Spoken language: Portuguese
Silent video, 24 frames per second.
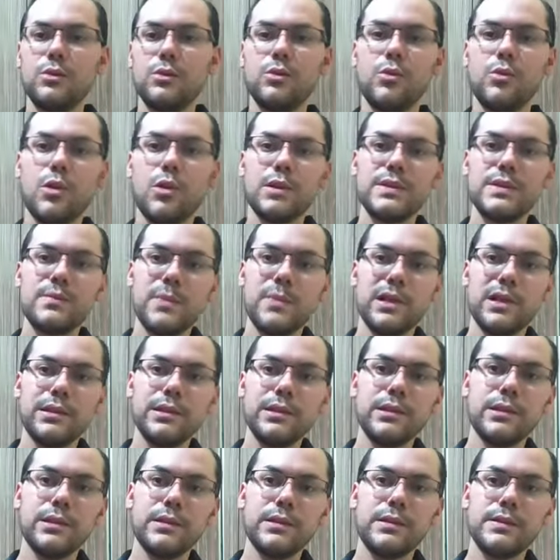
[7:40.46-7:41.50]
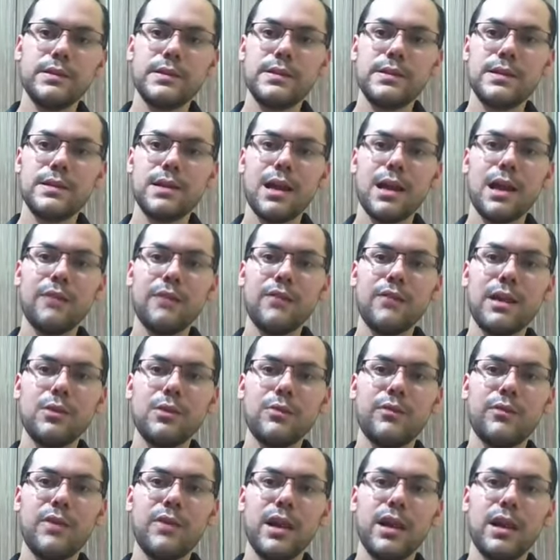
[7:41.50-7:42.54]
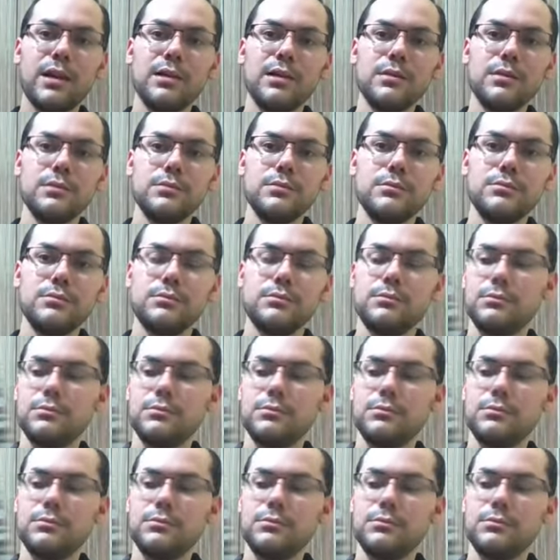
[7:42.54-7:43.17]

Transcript: do Osman Lins Avalovara,